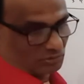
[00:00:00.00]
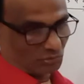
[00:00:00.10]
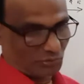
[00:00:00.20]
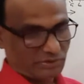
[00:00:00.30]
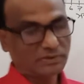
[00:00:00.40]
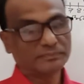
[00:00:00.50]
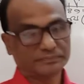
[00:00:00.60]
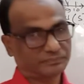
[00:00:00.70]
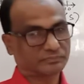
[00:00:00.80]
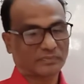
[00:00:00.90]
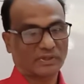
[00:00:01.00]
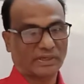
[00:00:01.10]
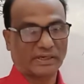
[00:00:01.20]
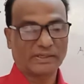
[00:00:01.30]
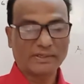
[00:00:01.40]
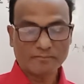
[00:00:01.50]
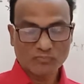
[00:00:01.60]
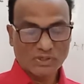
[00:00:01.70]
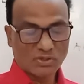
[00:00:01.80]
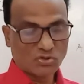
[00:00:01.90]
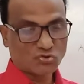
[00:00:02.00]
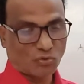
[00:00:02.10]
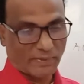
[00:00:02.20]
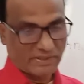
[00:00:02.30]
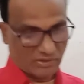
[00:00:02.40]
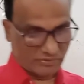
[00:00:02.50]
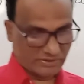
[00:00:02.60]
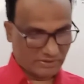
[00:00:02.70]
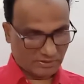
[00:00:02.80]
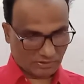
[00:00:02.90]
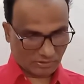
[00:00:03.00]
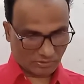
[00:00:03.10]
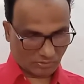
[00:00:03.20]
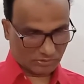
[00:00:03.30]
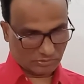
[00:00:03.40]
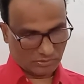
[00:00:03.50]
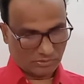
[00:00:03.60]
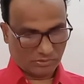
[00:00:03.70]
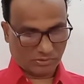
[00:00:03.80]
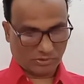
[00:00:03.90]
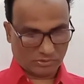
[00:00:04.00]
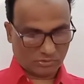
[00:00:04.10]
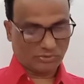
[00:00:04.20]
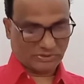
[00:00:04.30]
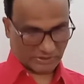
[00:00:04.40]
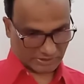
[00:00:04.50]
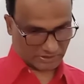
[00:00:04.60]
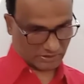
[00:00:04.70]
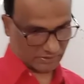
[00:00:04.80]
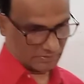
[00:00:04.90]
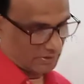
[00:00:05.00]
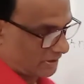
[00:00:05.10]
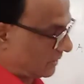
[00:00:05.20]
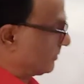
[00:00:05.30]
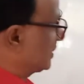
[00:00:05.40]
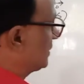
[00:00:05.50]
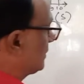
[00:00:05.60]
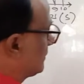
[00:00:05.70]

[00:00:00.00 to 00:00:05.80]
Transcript: দুই এখানে সময়টা হচ্ছে কত দুই সেকেন্ড তাহলে আমরা